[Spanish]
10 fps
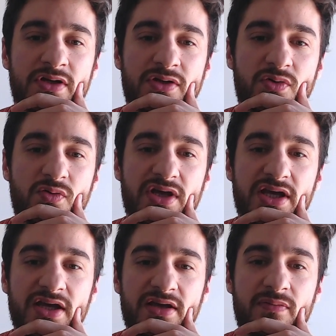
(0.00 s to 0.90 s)

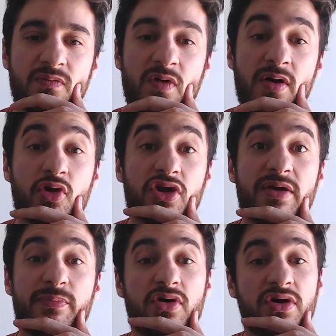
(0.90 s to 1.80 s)
Tuki, ¿por qué
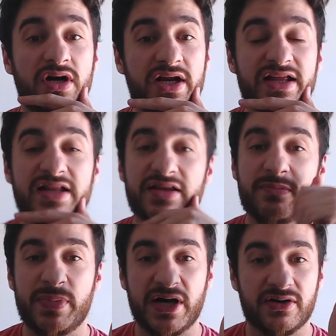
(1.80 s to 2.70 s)
pongo el rey tan
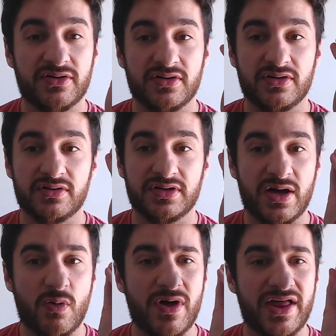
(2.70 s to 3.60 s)
temprano en la
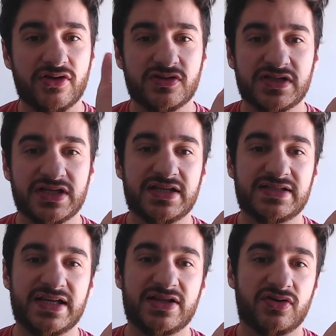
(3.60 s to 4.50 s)
jugada 2 en el
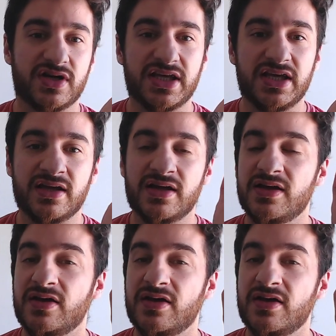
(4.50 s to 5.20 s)
centro aquí?